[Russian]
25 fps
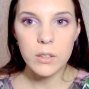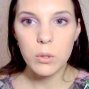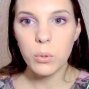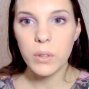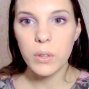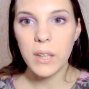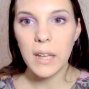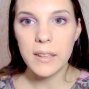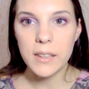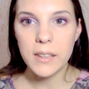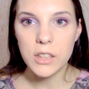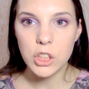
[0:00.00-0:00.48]
но
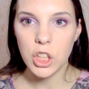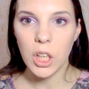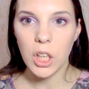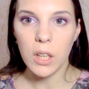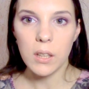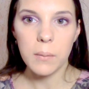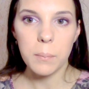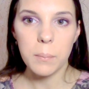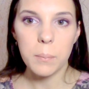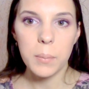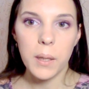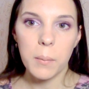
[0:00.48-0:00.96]
для
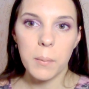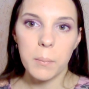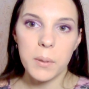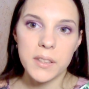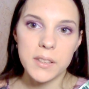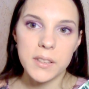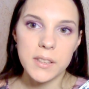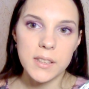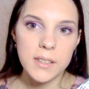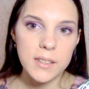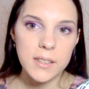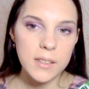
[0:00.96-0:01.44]
начала
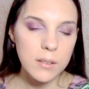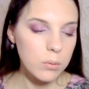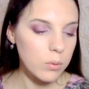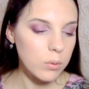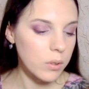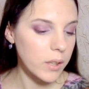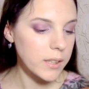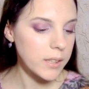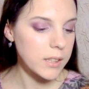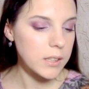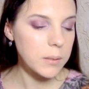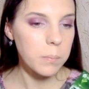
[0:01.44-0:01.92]
приобретите
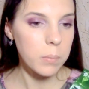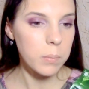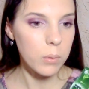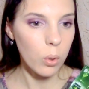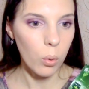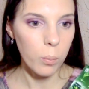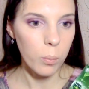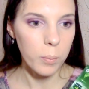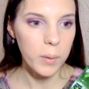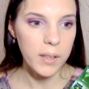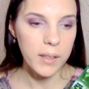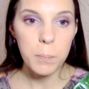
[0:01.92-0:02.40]
вот эти
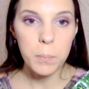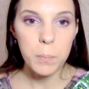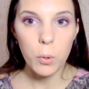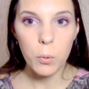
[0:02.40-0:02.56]
пробники.